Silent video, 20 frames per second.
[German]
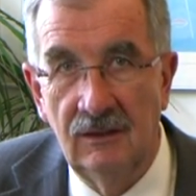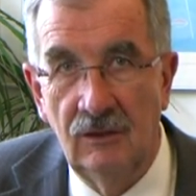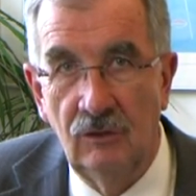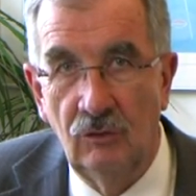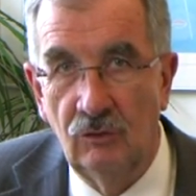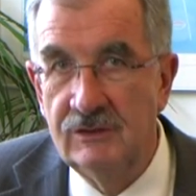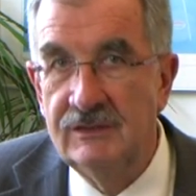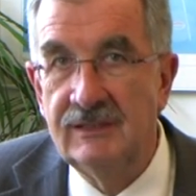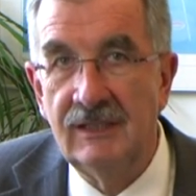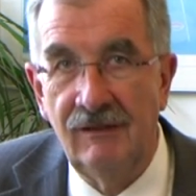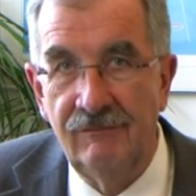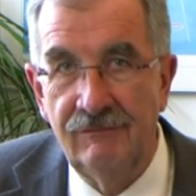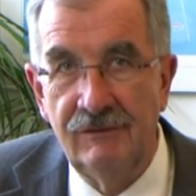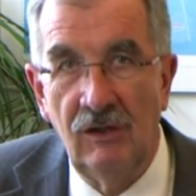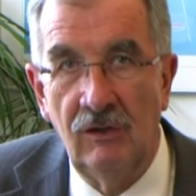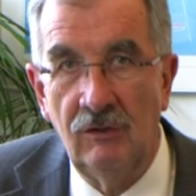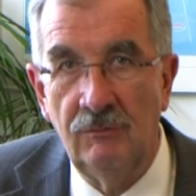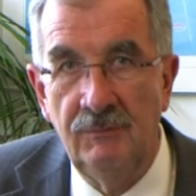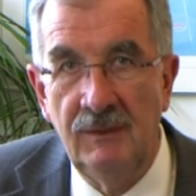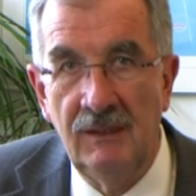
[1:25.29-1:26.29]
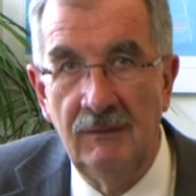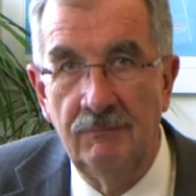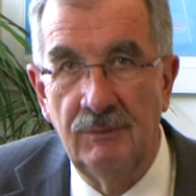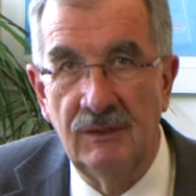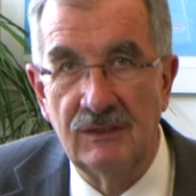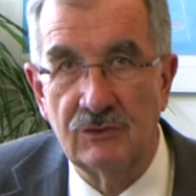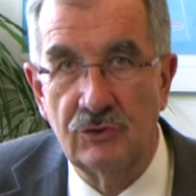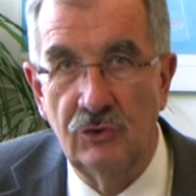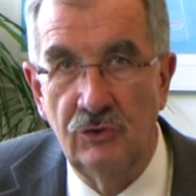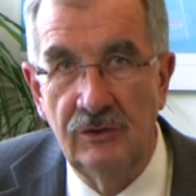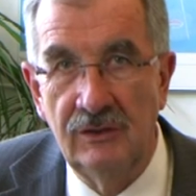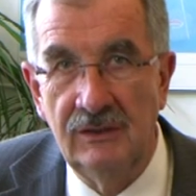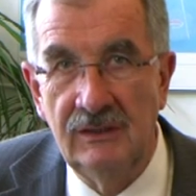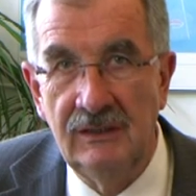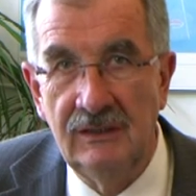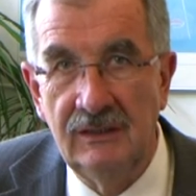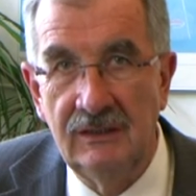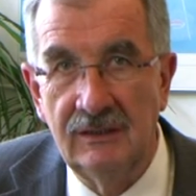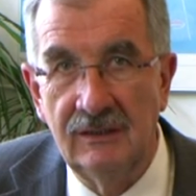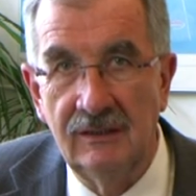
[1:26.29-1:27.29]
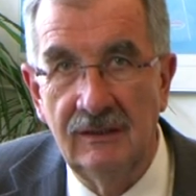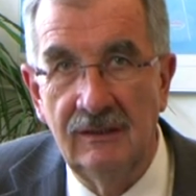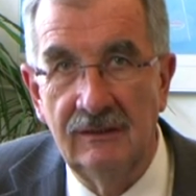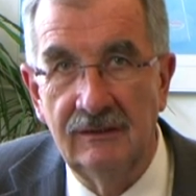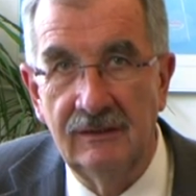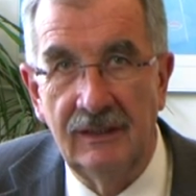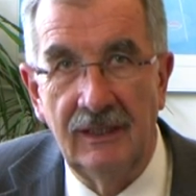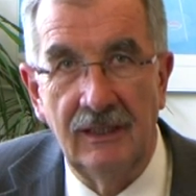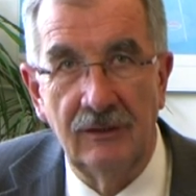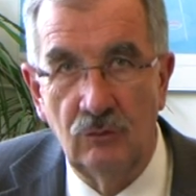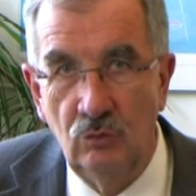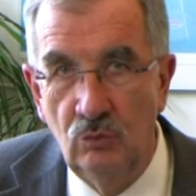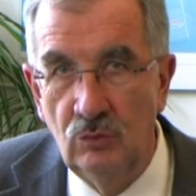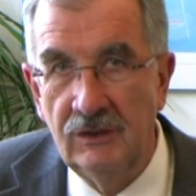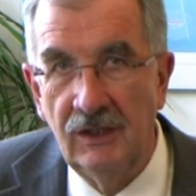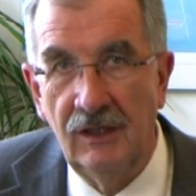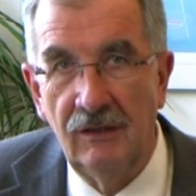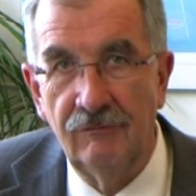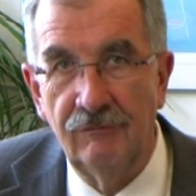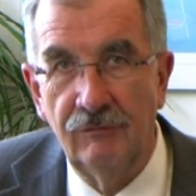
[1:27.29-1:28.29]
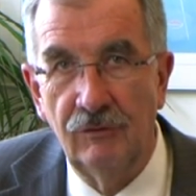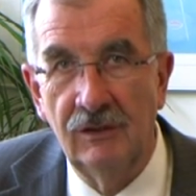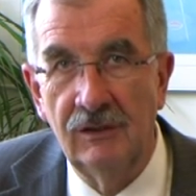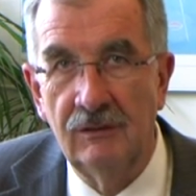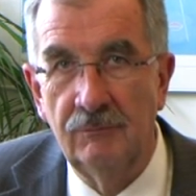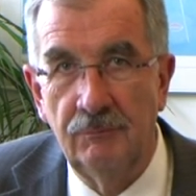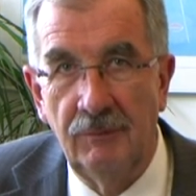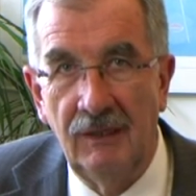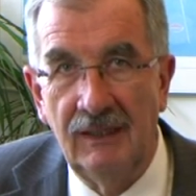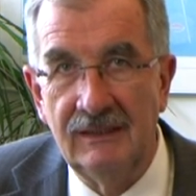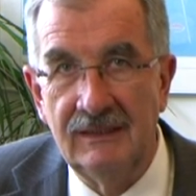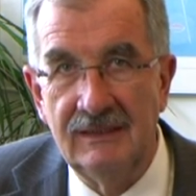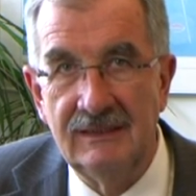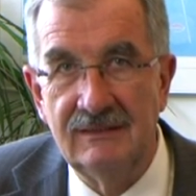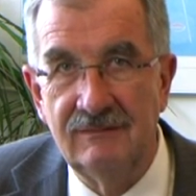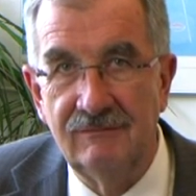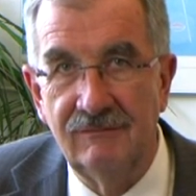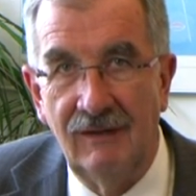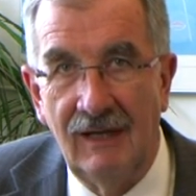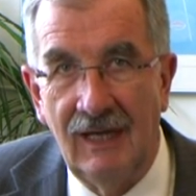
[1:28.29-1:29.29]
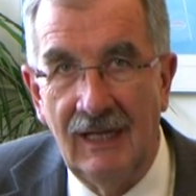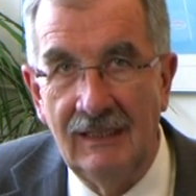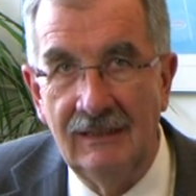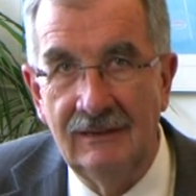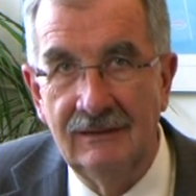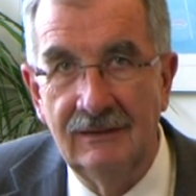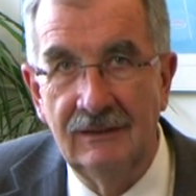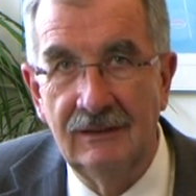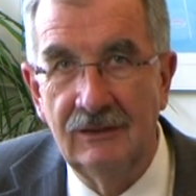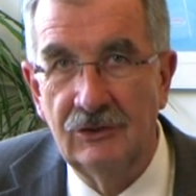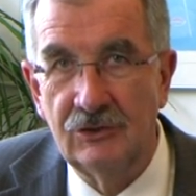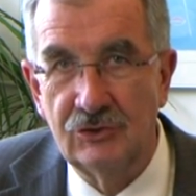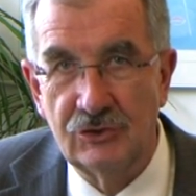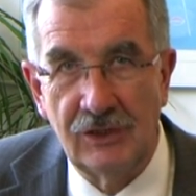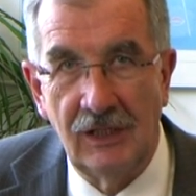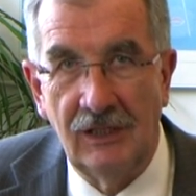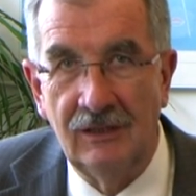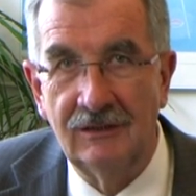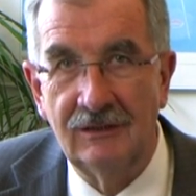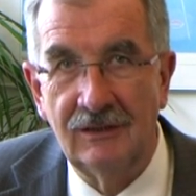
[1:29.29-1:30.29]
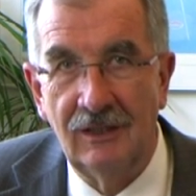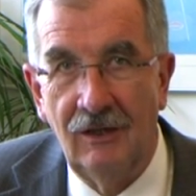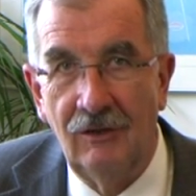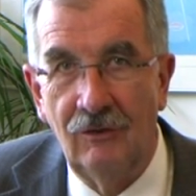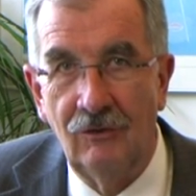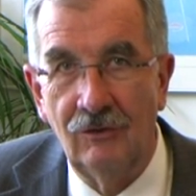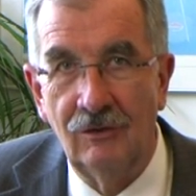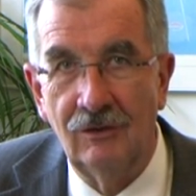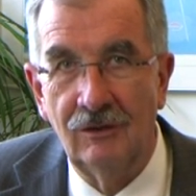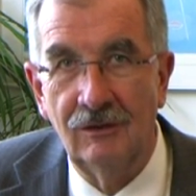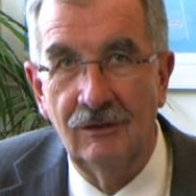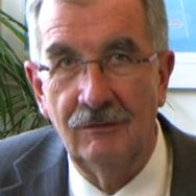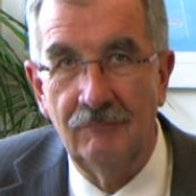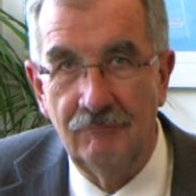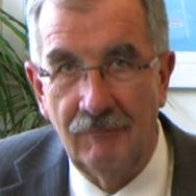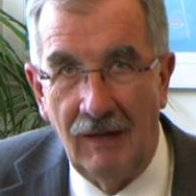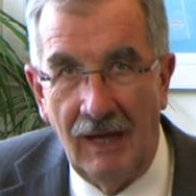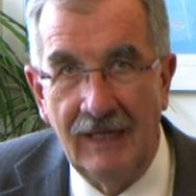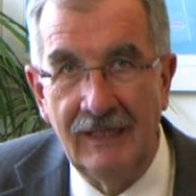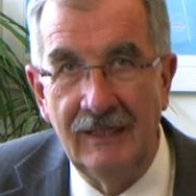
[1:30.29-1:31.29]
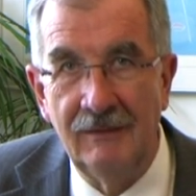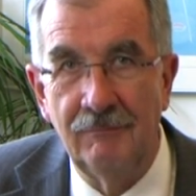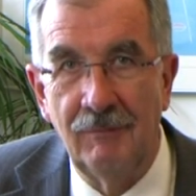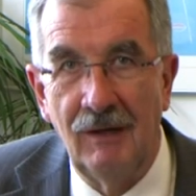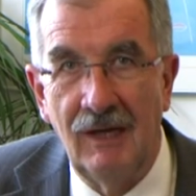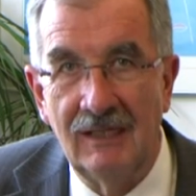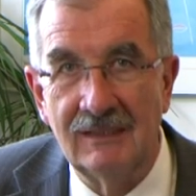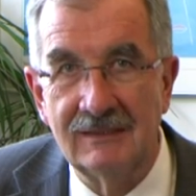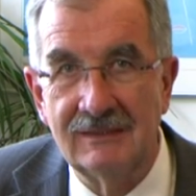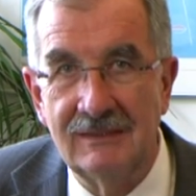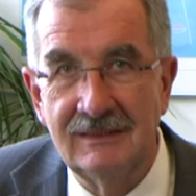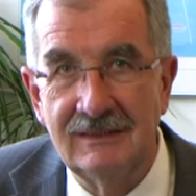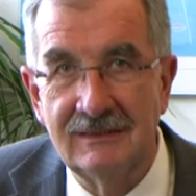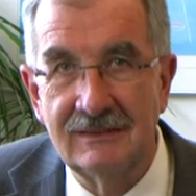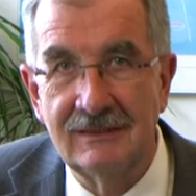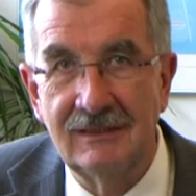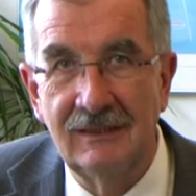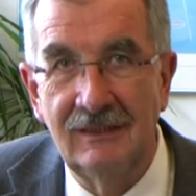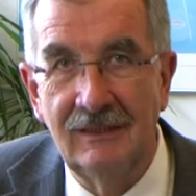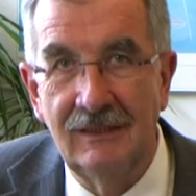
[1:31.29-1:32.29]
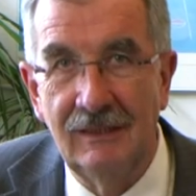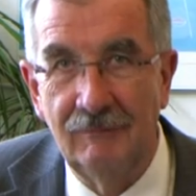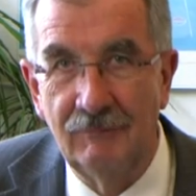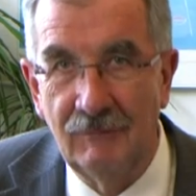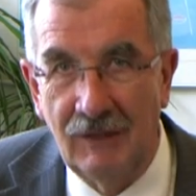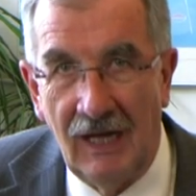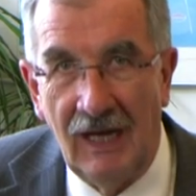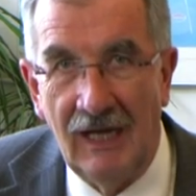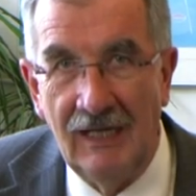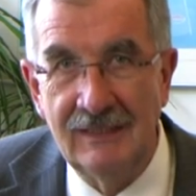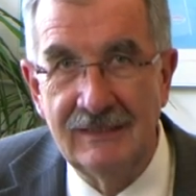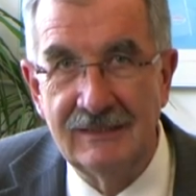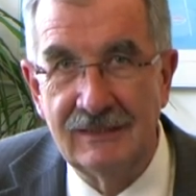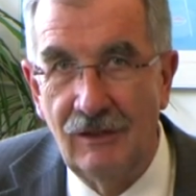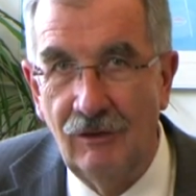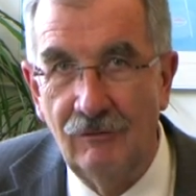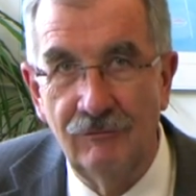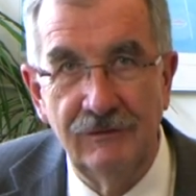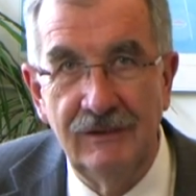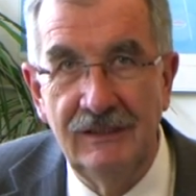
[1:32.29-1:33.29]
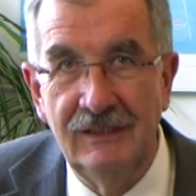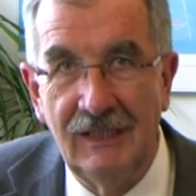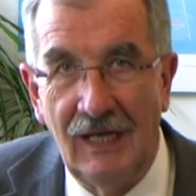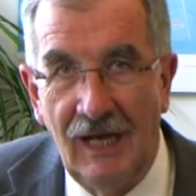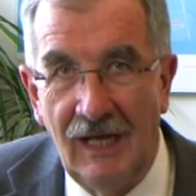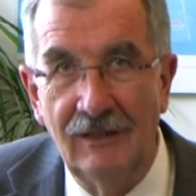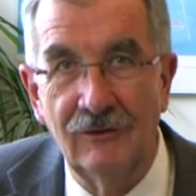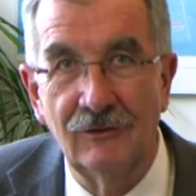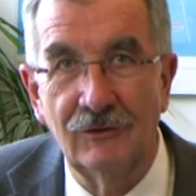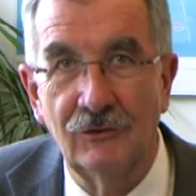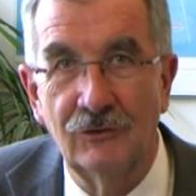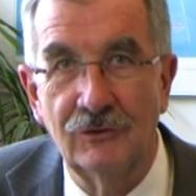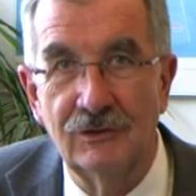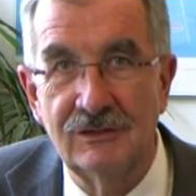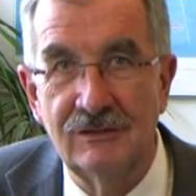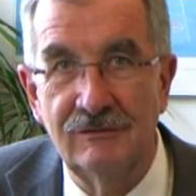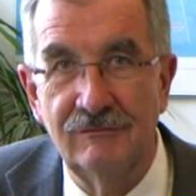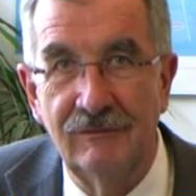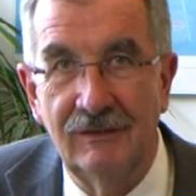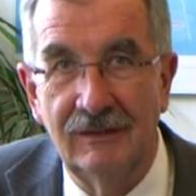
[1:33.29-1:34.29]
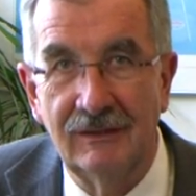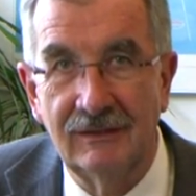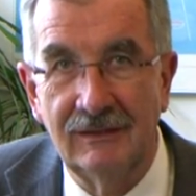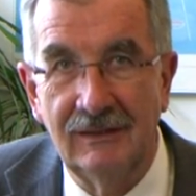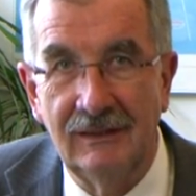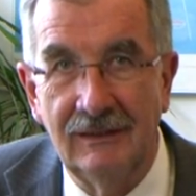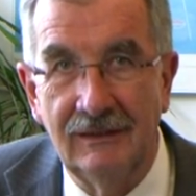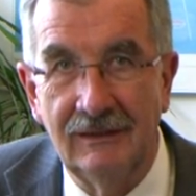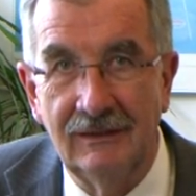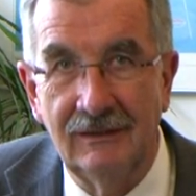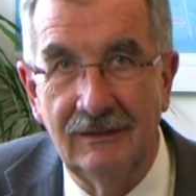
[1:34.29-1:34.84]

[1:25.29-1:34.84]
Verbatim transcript: und Sie helfen auch mir persönlich, denn ein guter Erfolg bei diesen Wahlen stärkt auch meine Basis im Kreis, auf die ich allergrößten Wert lege.